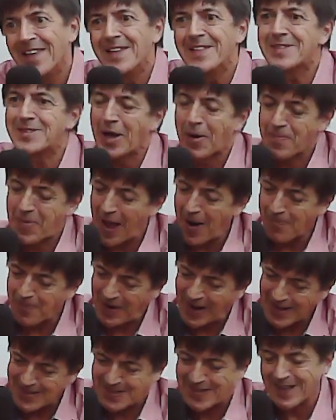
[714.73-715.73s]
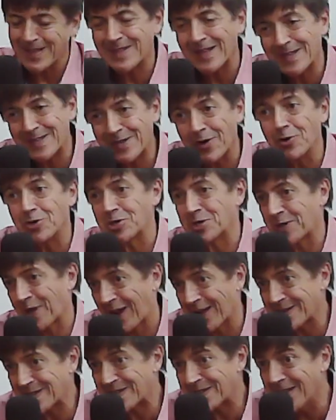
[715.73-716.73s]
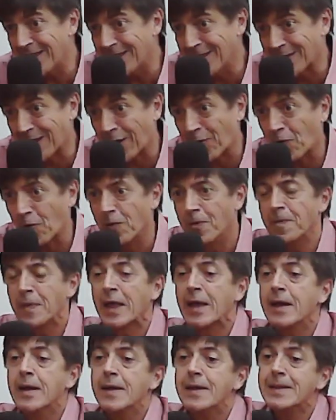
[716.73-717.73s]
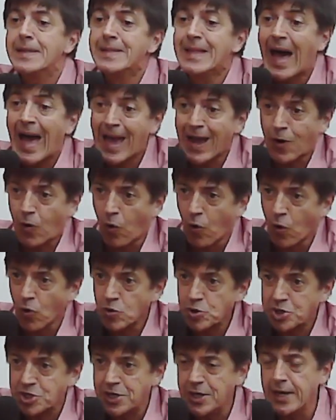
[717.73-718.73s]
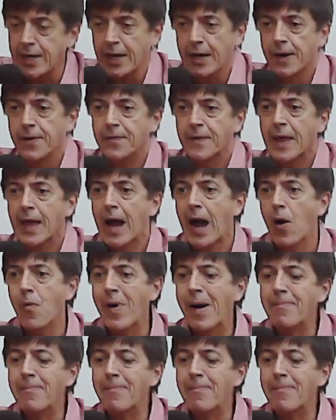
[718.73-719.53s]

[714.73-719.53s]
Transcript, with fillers: também apresenta seu estresse hídrico. Na ecologia, há uma